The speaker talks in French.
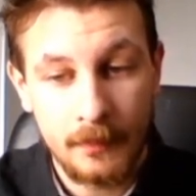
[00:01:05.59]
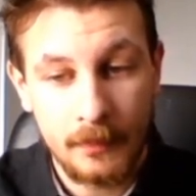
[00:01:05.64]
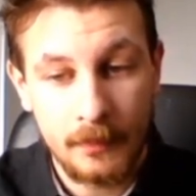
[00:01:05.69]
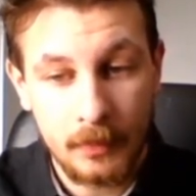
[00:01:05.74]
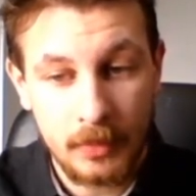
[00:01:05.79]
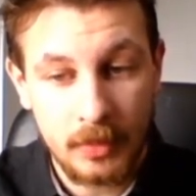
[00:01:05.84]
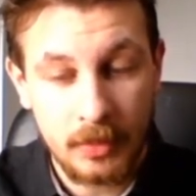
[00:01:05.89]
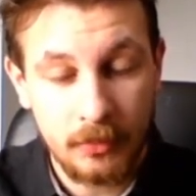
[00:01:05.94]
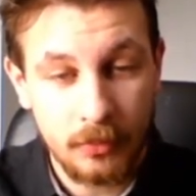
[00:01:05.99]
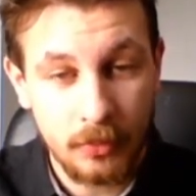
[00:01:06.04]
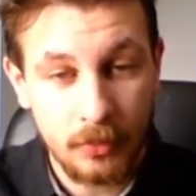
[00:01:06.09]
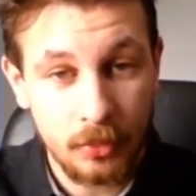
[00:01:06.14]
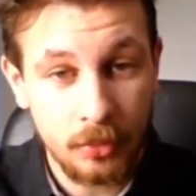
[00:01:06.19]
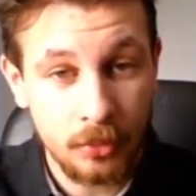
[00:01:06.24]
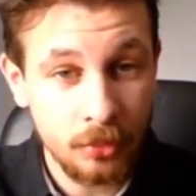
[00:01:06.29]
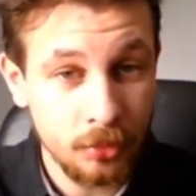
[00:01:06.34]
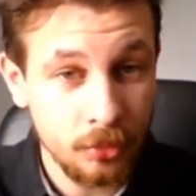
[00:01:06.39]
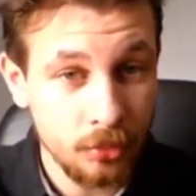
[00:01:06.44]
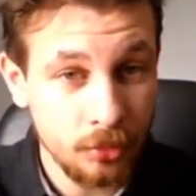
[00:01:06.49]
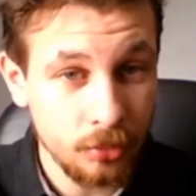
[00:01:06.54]
donc il faut
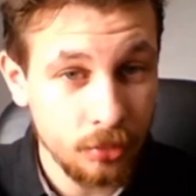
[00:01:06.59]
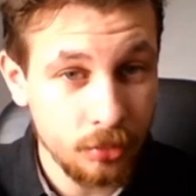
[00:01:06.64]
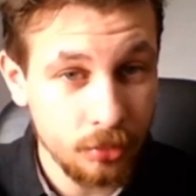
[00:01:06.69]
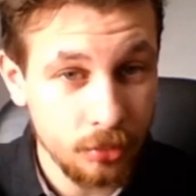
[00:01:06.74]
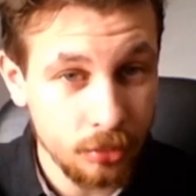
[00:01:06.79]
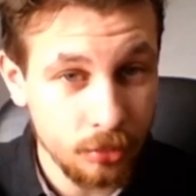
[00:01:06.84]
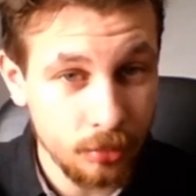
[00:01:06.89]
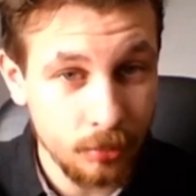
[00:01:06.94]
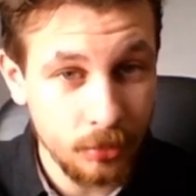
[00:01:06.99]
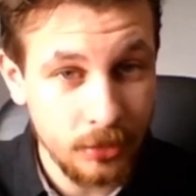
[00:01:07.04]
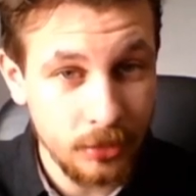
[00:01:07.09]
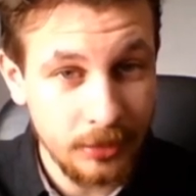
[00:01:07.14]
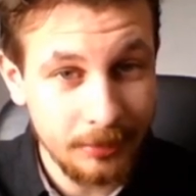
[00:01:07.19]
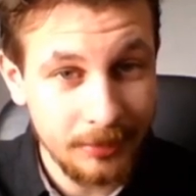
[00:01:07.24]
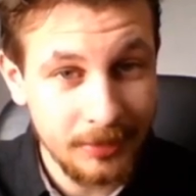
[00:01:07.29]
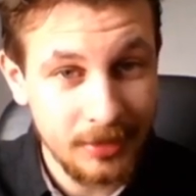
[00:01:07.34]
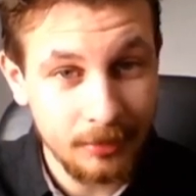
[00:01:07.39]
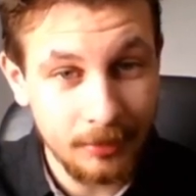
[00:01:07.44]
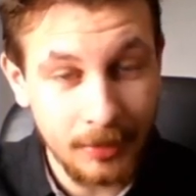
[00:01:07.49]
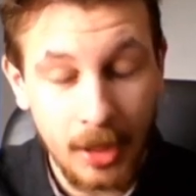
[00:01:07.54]
que je me
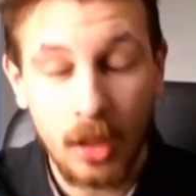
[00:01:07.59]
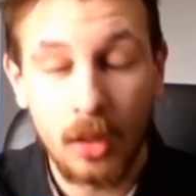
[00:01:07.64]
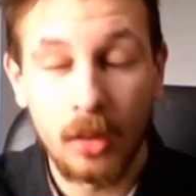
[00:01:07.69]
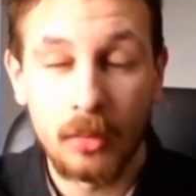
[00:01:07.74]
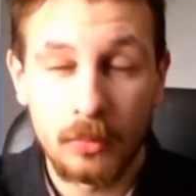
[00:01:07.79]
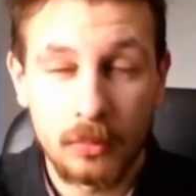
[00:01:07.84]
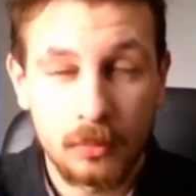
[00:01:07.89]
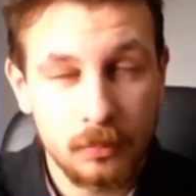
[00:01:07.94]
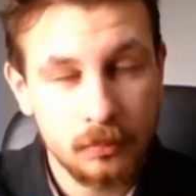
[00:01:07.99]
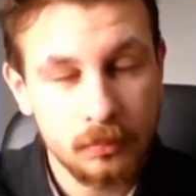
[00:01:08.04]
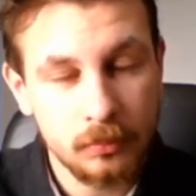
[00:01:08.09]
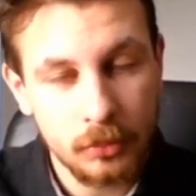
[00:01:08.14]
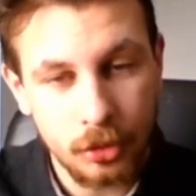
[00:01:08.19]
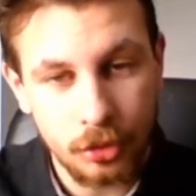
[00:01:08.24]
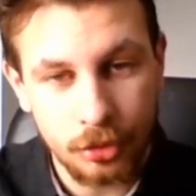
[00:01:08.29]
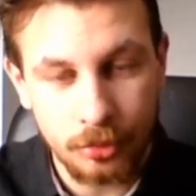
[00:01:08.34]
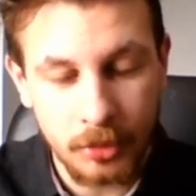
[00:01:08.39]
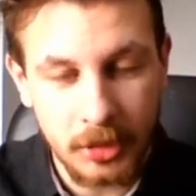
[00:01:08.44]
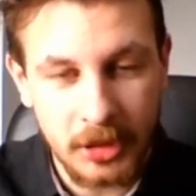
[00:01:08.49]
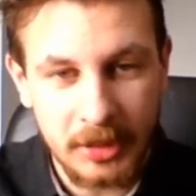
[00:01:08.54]
dépêche, bah,
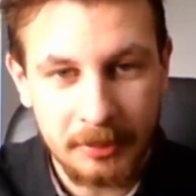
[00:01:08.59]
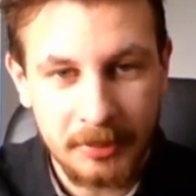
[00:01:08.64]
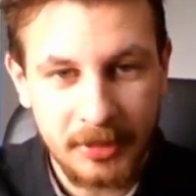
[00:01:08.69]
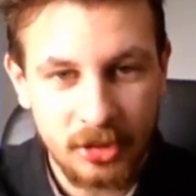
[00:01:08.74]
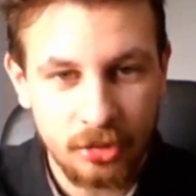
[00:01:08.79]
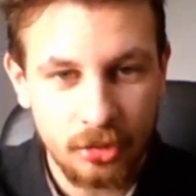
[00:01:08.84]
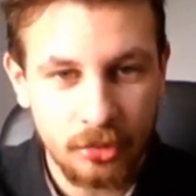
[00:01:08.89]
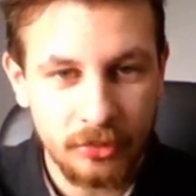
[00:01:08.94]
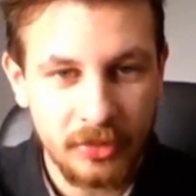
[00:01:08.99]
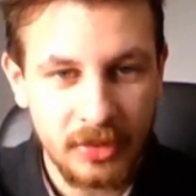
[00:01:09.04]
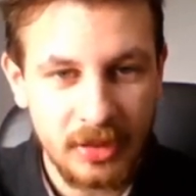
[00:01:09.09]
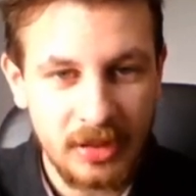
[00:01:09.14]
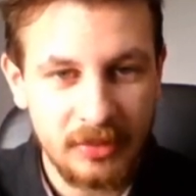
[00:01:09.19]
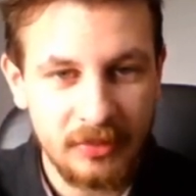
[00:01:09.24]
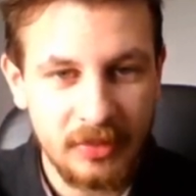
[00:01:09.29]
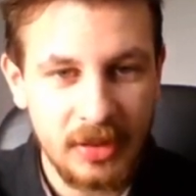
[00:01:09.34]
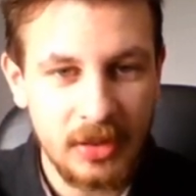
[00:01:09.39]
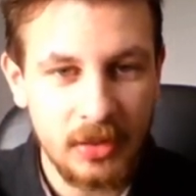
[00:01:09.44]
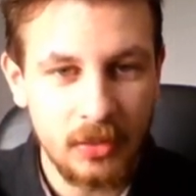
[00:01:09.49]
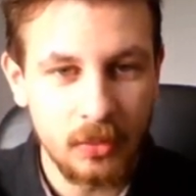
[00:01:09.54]
que je me dépêche de faire
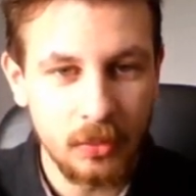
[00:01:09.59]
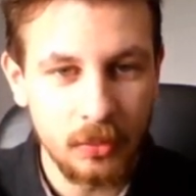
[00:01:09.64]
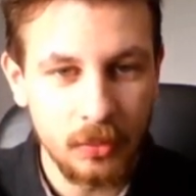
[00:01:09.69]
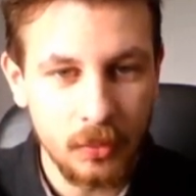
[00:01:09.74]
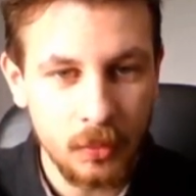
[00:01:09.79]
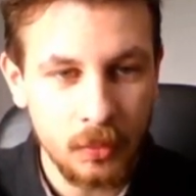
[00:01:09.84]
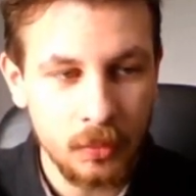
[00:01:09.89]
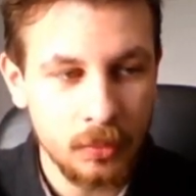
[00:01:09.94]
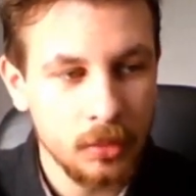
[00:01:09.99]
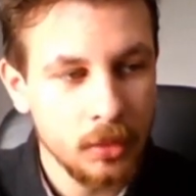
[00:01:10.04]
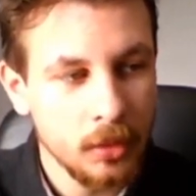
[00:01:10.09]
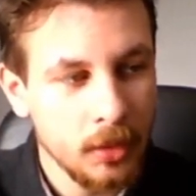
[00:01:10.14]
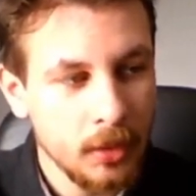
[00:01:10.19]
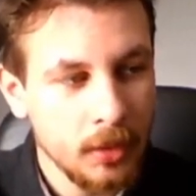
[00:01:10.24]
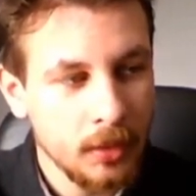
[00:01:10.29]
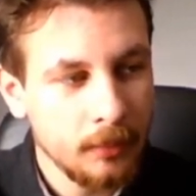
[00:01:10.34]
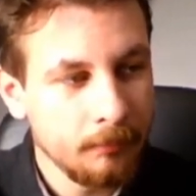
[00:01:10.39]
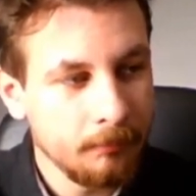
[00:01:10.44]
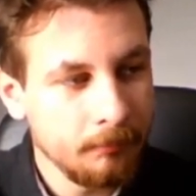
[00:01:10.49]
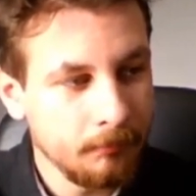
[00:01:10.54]
la vidéo. Non
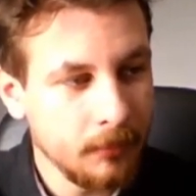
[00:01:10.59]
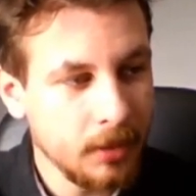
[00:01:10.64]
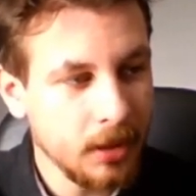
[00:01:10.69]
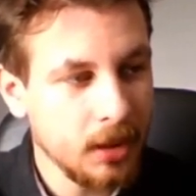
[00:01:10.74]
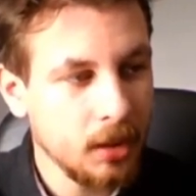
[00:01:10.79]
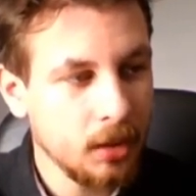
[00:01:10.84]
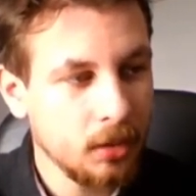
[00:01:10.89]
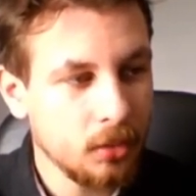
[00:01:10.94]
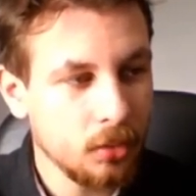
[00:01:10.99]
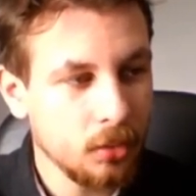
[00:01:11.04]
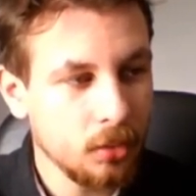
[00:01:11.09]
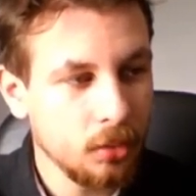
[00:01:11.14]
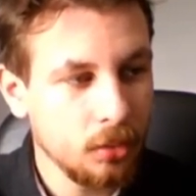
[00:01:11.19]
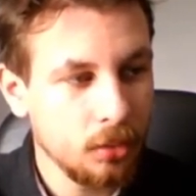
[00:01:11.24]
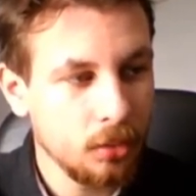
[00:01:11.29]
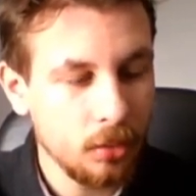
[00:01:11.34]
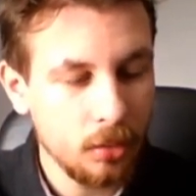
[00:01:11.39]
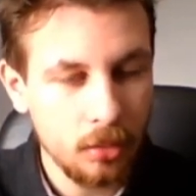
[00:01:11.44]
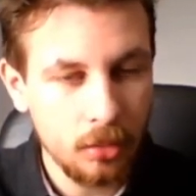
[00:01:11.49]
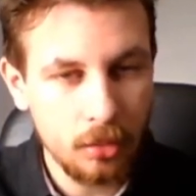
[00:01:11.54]
mais
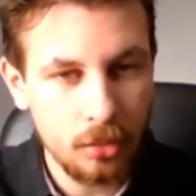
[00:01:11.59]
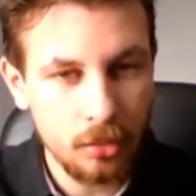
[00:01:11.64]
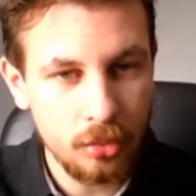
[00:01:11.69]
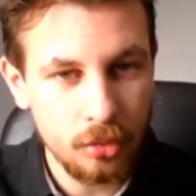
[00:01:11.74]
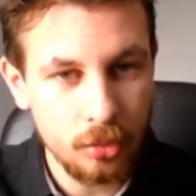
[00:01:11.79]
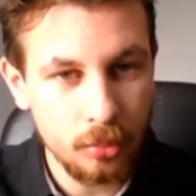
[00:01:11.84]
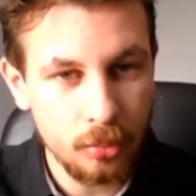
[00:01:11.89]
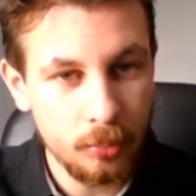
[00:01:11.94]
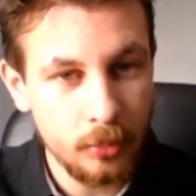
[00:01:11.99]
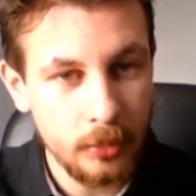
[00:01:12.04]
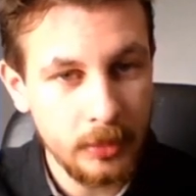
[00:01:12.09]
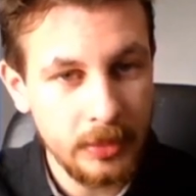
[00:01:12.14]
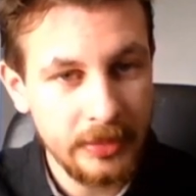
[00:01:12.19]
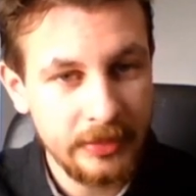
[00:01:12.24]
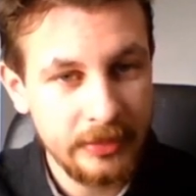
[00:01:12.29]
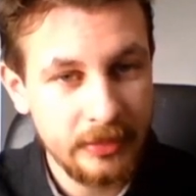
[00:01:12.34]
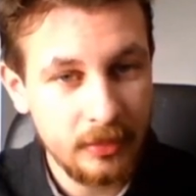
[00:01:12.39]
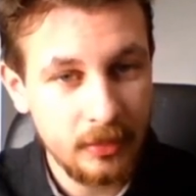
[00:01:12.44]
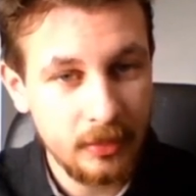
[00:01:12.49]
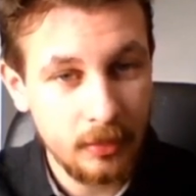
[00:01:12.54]
que euh, je
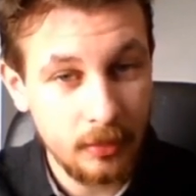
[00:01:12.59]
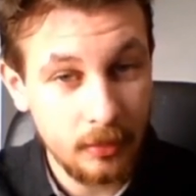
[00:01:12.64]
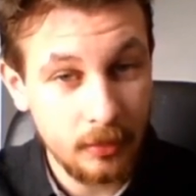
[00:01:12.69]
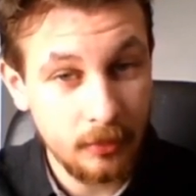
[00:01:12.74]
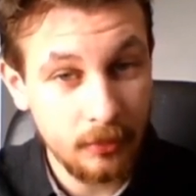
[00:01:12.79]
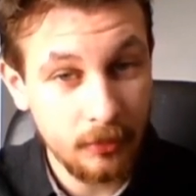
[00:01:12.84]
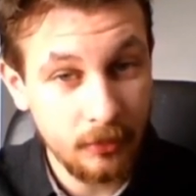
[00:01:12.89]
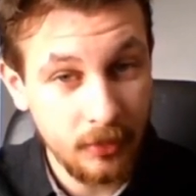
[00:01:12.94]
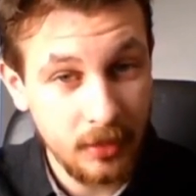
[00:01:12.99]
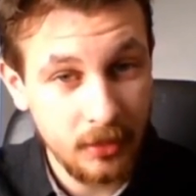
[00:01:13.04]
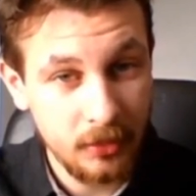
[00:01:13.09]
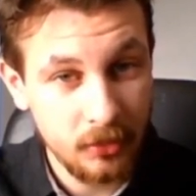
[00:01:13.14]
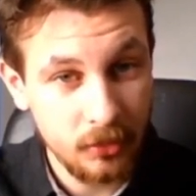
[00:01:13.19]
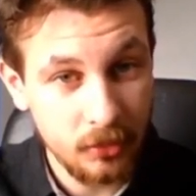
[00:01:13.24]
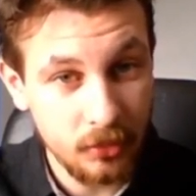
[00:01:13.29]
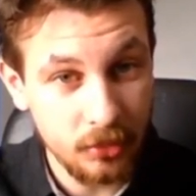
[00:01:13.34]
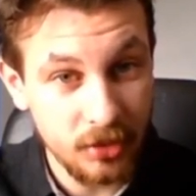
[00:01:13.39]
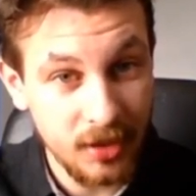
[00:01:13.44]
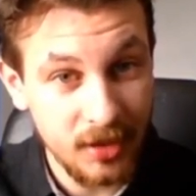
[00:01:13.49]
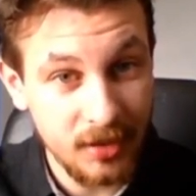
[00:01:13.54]
puisse euh, faire
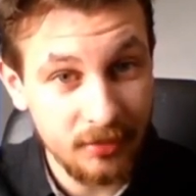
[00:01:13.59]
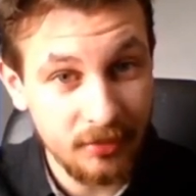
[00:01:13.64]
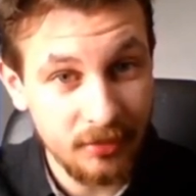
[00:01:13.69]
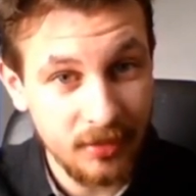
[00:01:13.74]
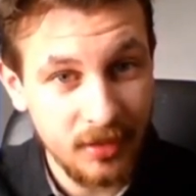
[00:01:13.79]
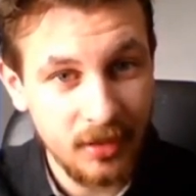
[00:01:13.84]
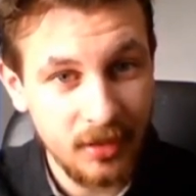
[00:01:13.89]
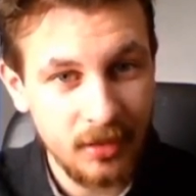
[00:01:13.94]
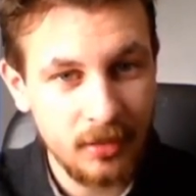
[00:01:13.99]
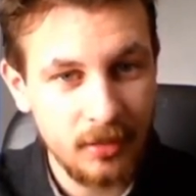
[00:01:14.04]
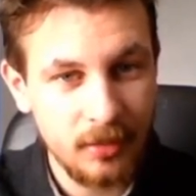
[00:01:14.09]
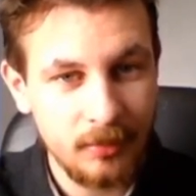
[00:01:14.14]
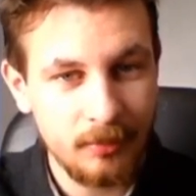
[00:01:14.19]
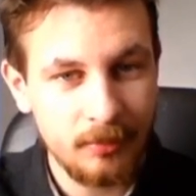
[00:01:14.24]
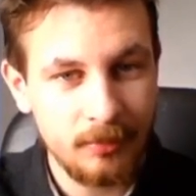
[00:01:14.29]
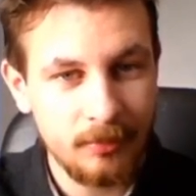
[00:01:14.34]
ce que j'ai à faire